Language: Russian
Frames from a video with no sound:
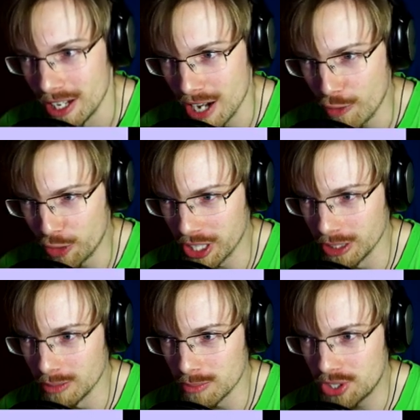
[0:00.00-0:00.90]
или
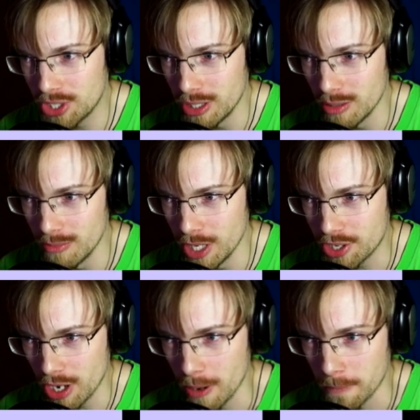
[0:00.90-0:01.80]
офигенным синим
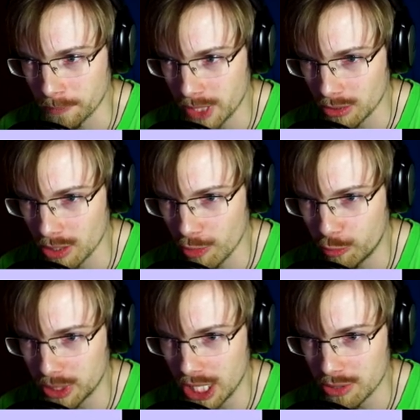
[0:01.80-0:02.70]
мечом, который
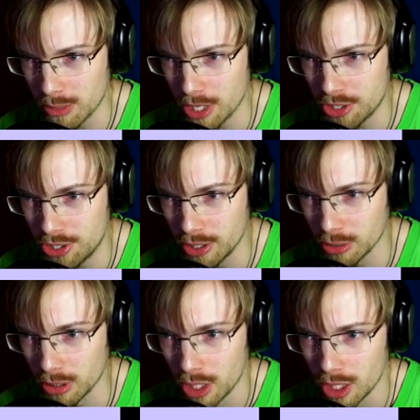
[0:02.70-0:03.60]
впитал в себя
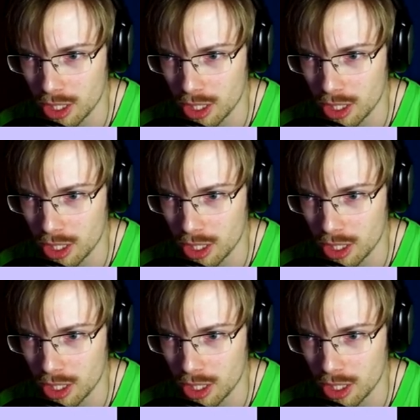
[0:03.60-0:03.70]
силу